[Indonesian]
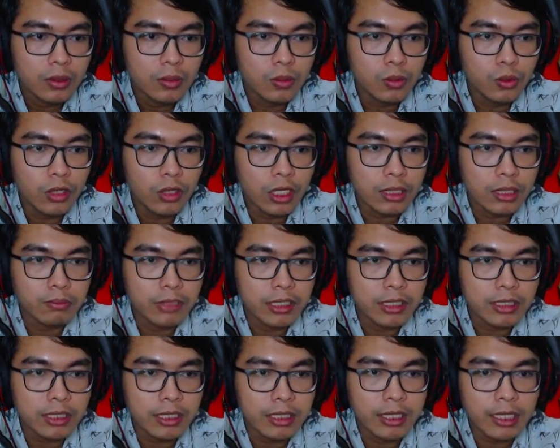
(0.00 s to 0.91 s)
buat
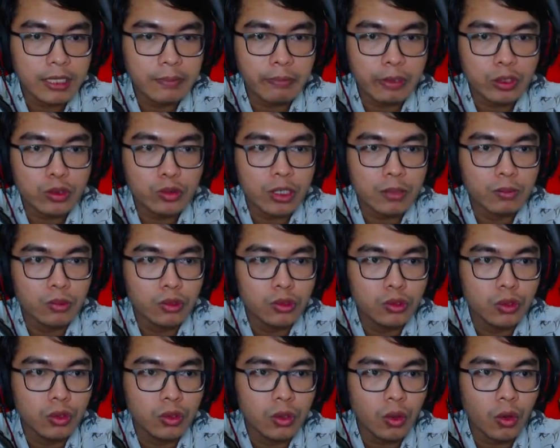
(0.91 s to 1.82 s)
mencegat pasukan
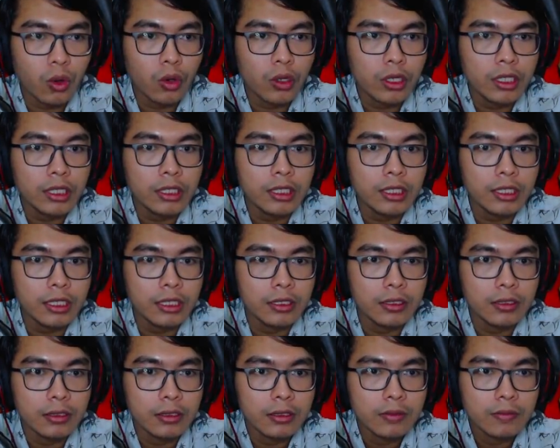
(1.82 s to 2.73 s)
musuh? Oh ini.